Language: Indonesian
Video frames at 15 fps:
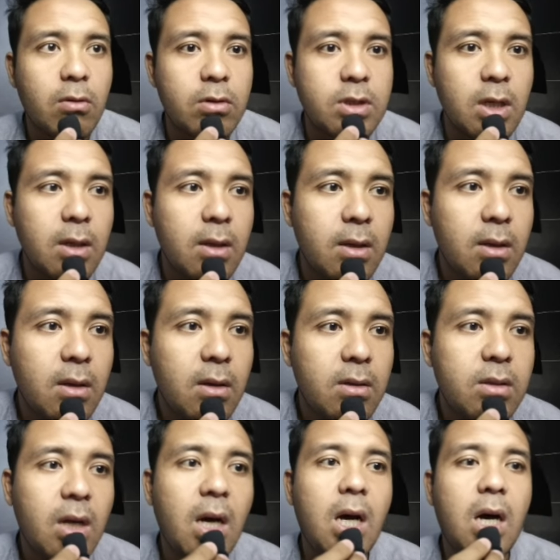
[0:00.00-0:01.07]
kocak
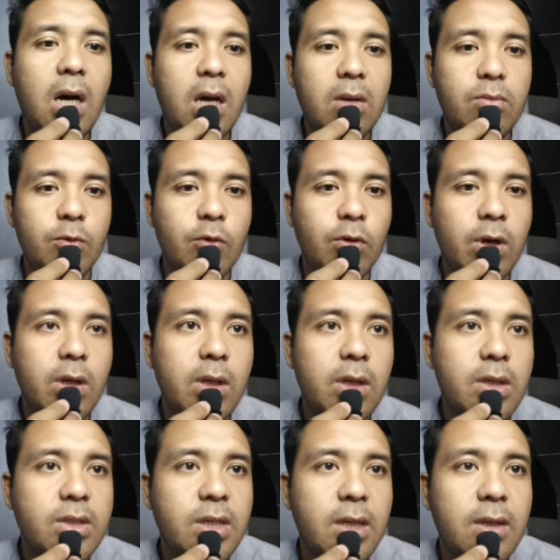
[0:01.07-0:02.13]
Ya burik ya
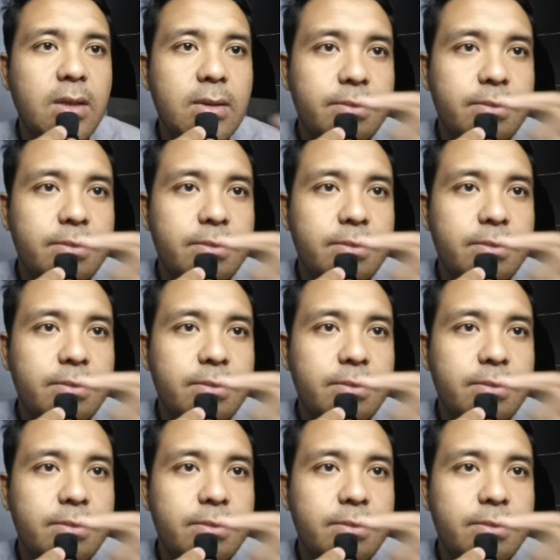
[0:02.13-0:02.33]
guys ya